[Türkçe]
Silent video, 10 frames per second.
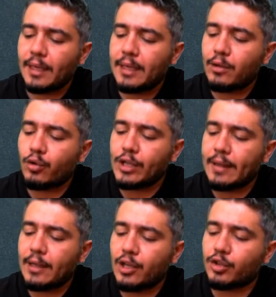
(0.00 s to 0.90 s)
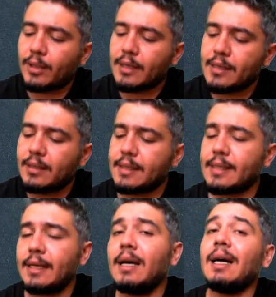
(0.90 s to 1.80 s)
Hidrojen derişimi
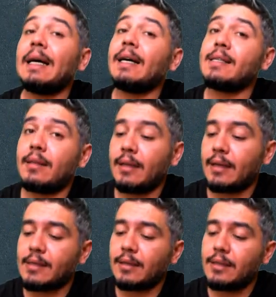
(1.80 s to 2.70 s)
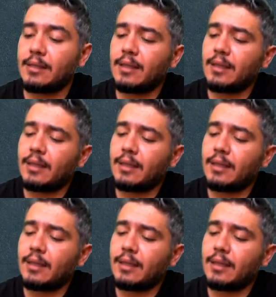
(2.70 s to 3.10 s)
azalırsa asitlik azalır.